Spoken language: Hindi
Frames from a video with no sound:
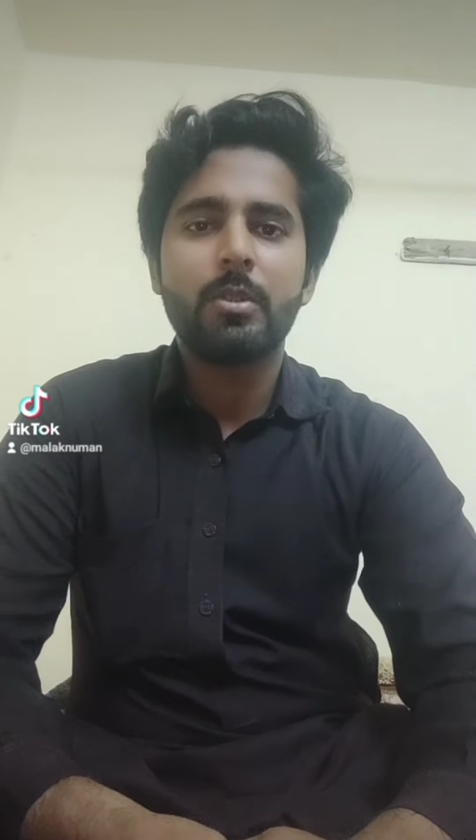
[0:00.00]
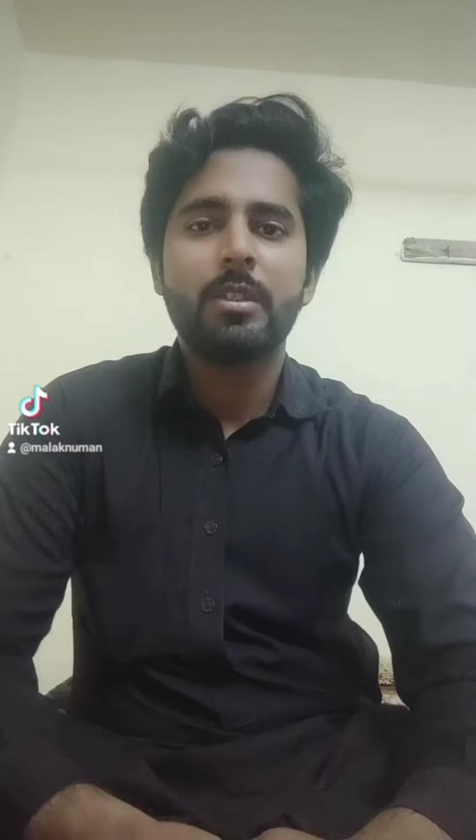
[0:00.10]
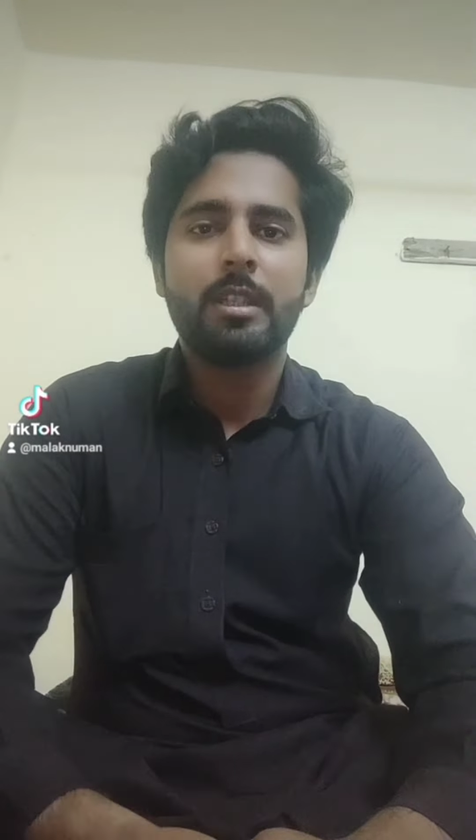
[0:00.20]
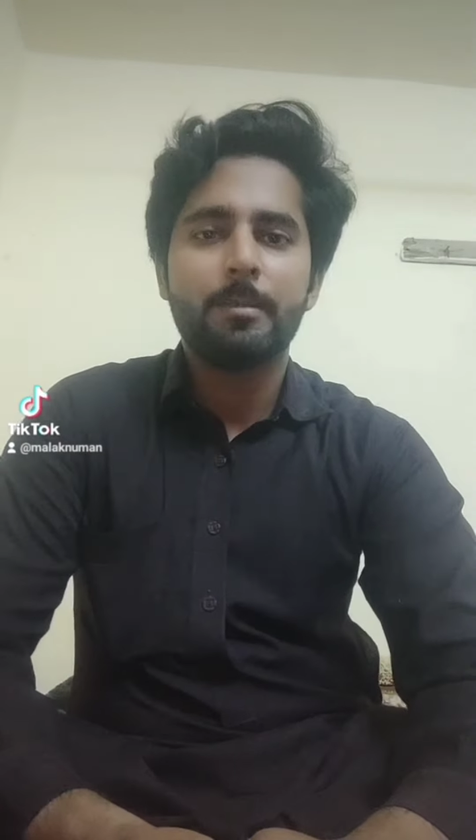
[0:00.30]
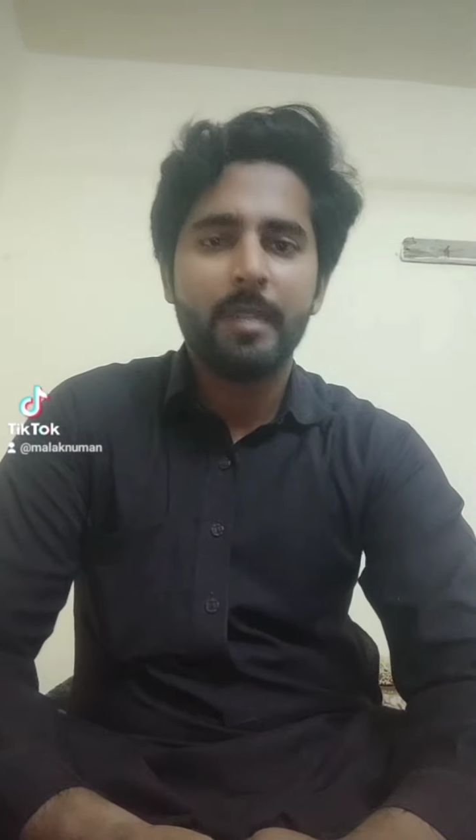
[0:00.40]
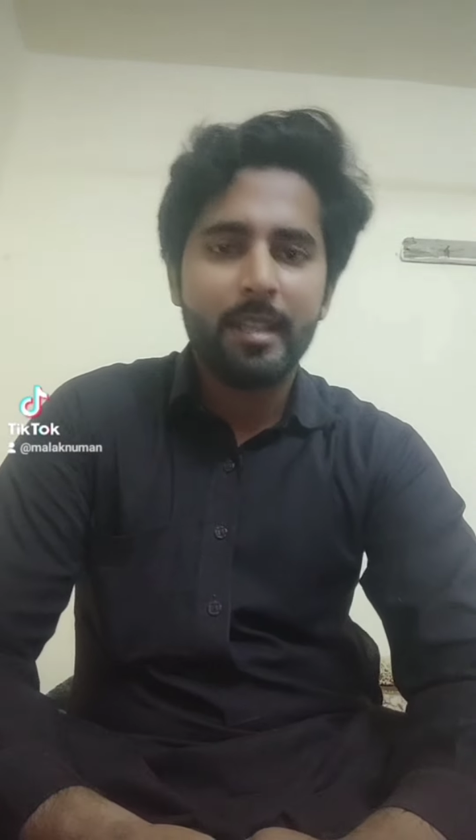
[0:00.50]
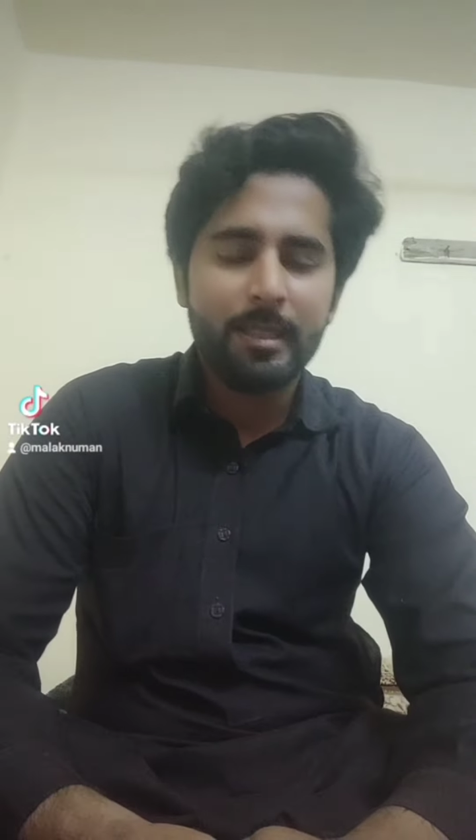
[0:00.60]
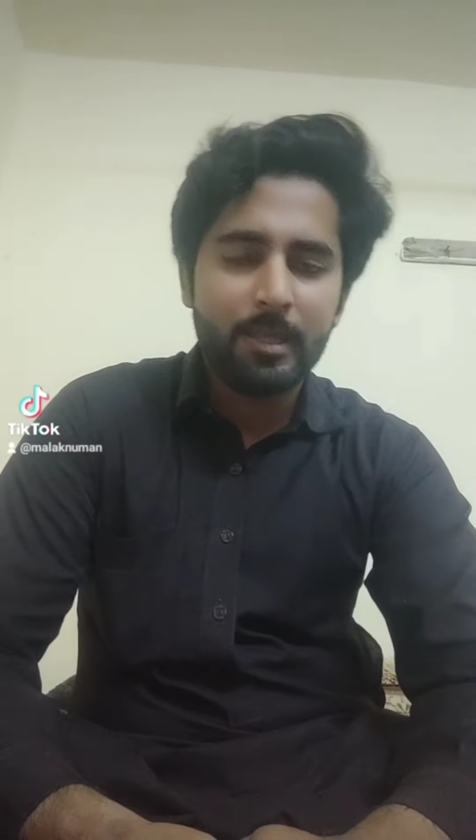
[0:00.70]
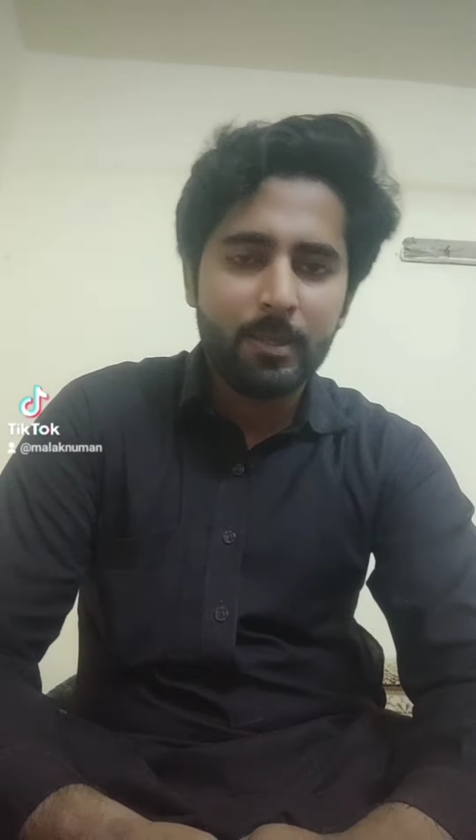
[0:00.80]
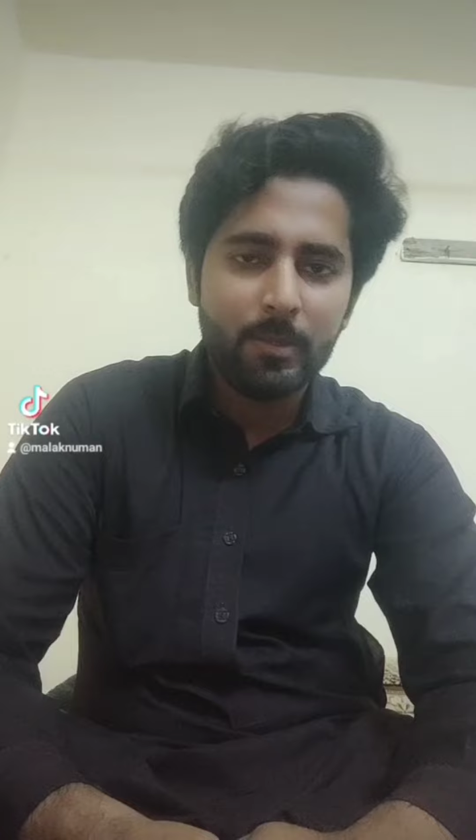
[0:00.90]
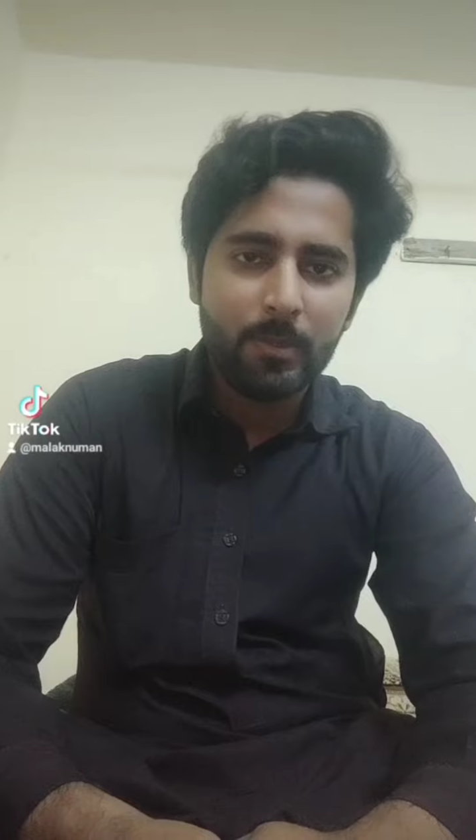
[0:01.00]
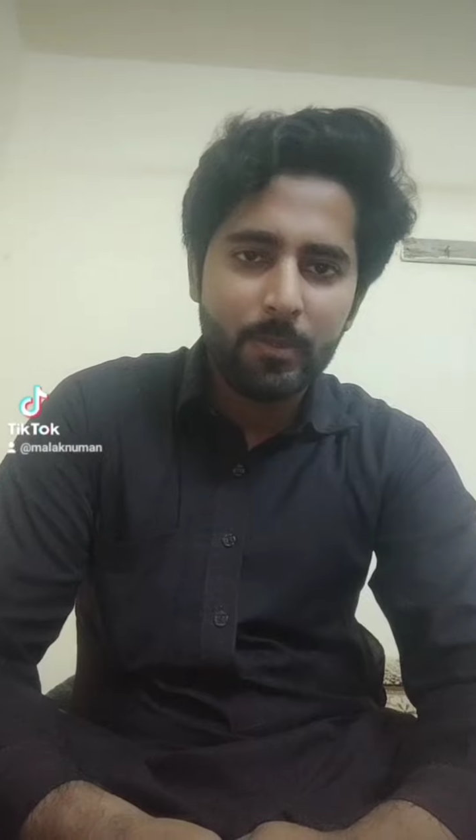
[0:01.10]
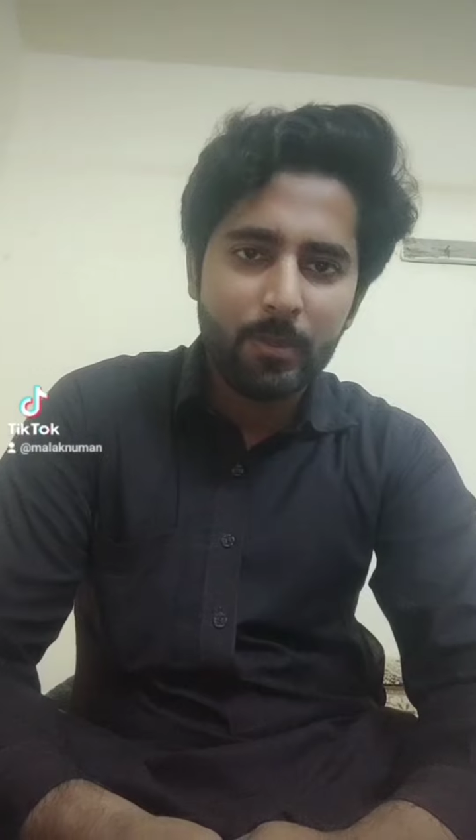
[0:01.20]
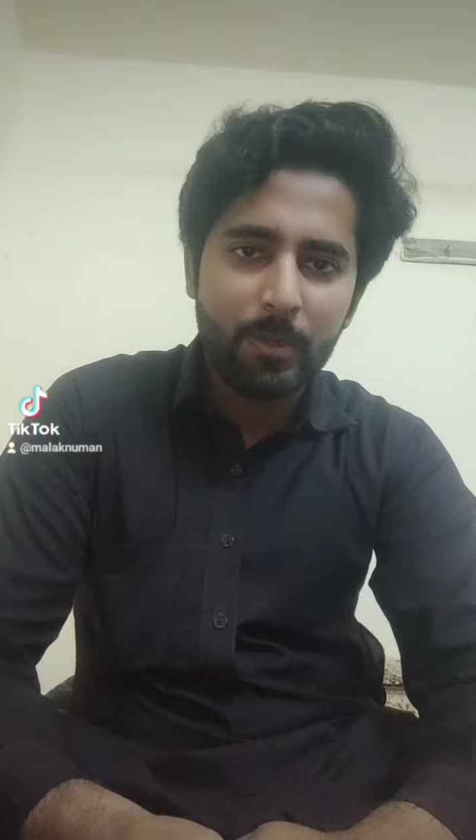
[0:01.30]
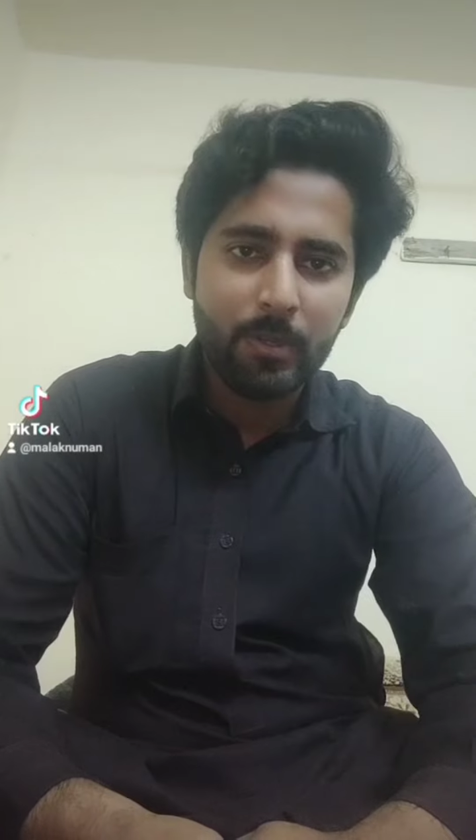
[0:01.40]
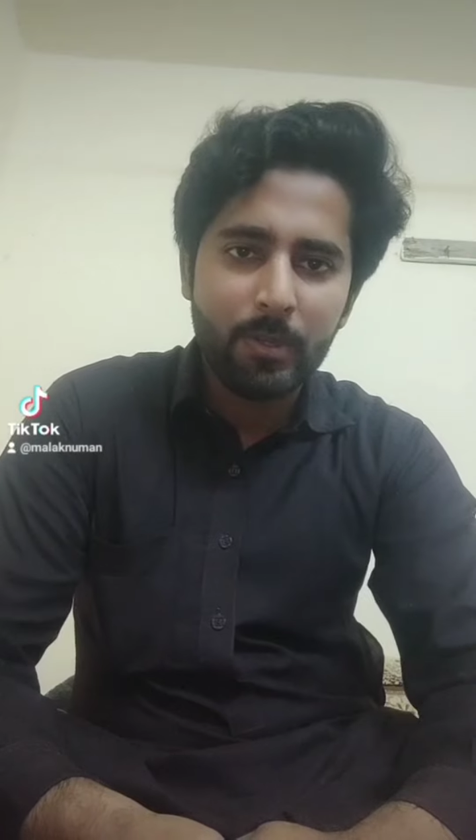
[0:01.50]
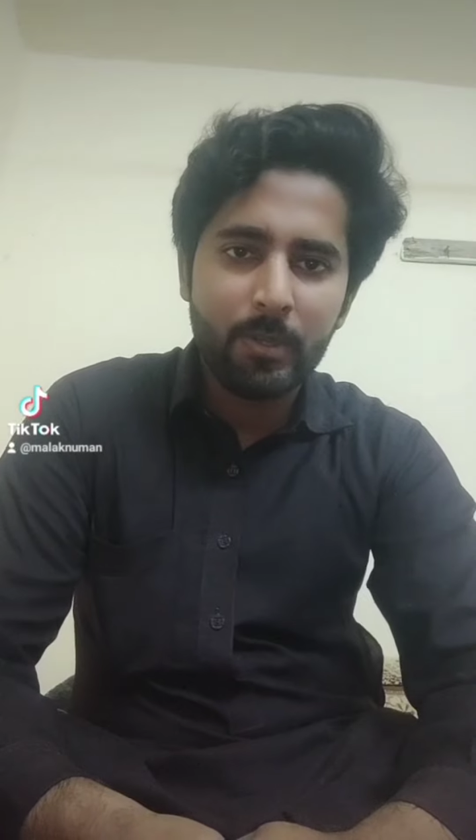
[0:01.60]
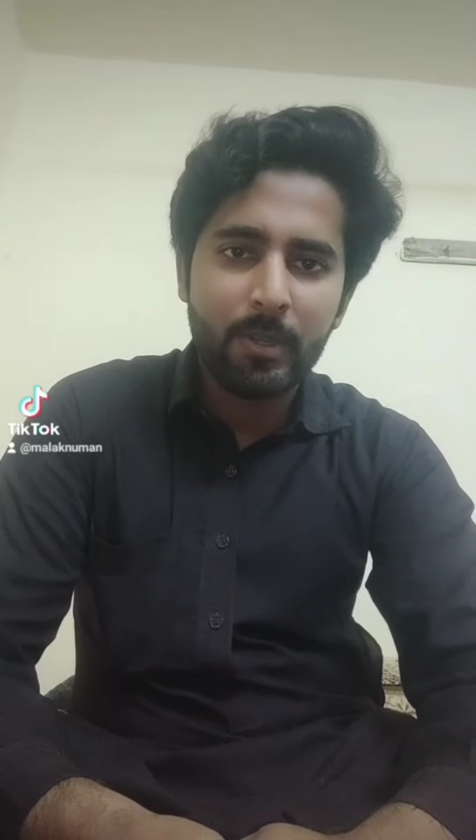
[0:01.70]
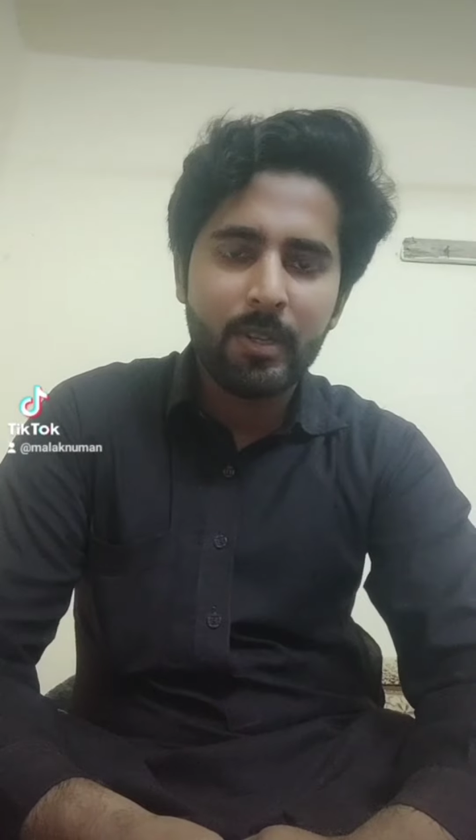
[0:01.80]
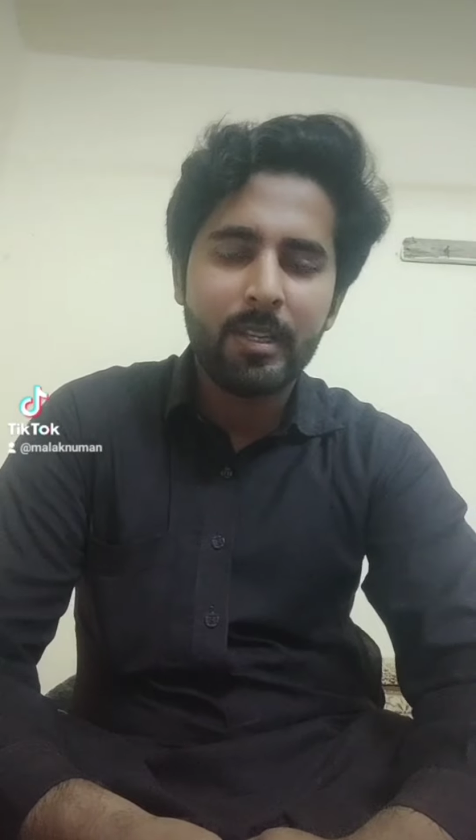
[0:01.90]
सऊदी अरब में रहता हूँ
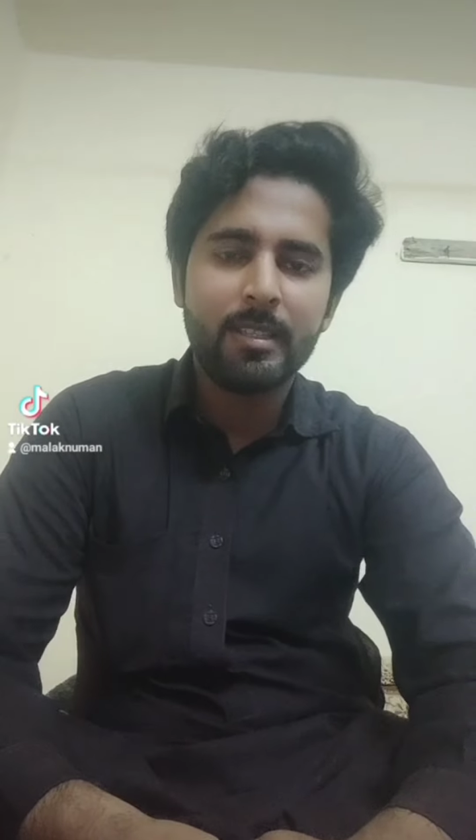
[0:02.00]
और